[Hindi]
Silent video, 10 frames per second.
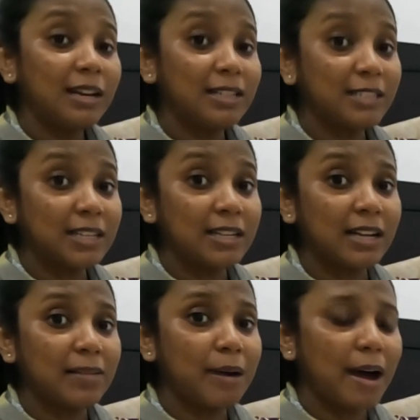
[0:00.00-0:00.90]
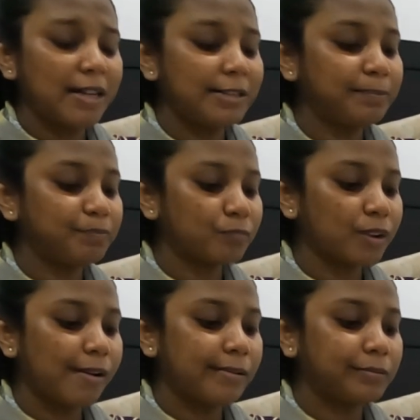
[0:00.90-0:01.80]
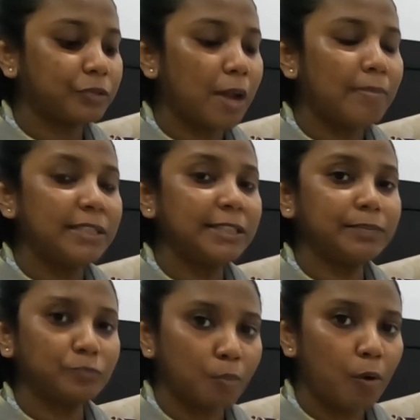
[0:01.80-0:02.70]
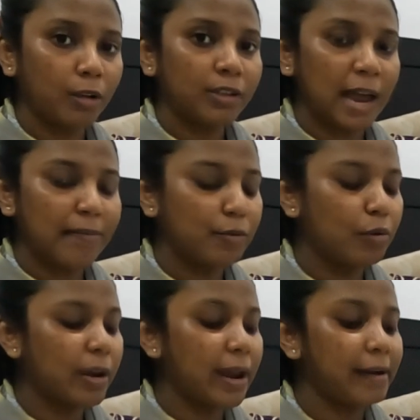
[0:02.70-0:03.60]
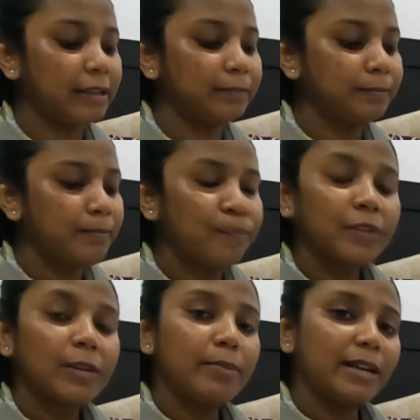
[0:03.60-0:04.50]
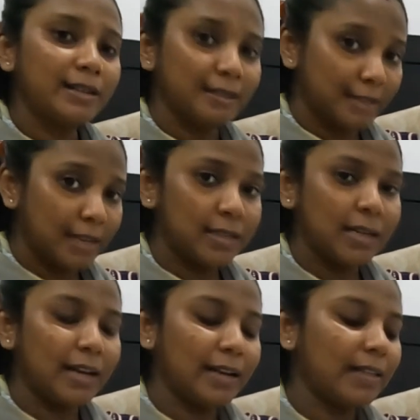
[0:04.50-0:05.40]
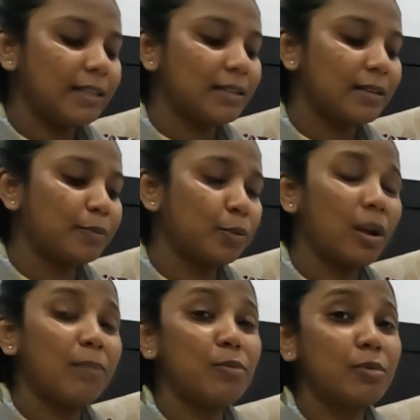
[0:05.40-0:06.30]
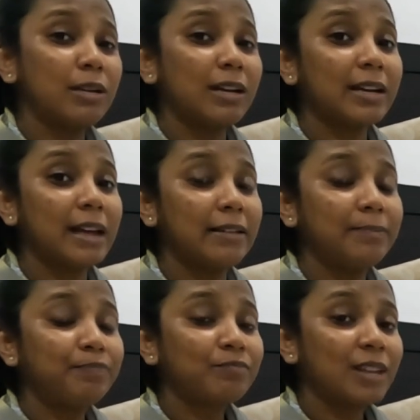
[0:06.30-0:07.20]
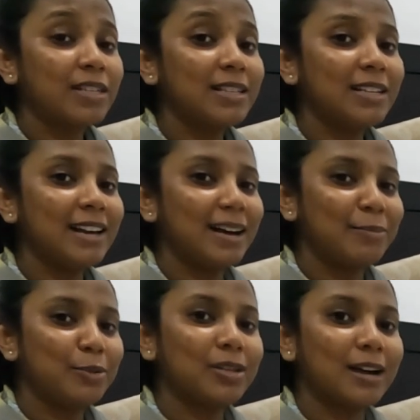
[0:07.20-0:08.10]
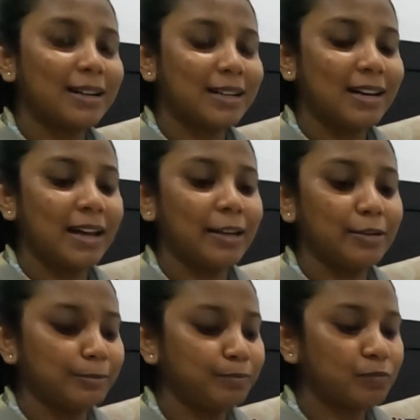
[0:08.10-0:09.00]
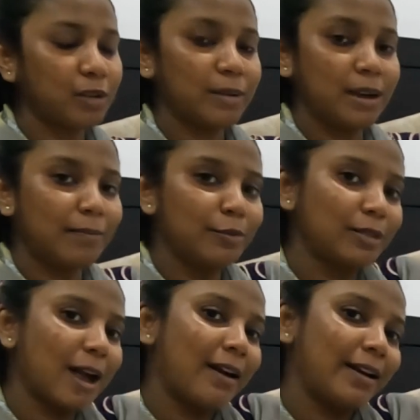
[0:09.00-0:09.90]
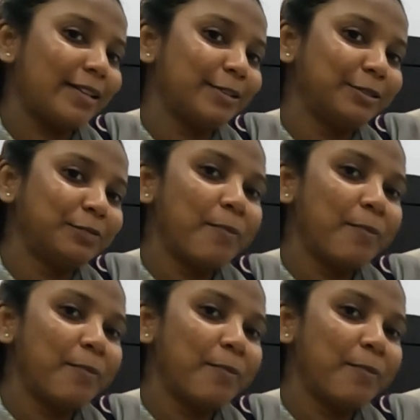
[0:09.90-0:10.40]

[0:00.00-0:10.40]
लंच करने के बाद अभी बहुत टाइम हो गया है मैं रेस्ट ले रही थी तब थोड़ा भूख लग गया इसीलिए अमरूद काट के लाई हूँ मैं अमरूद खा रही हूँ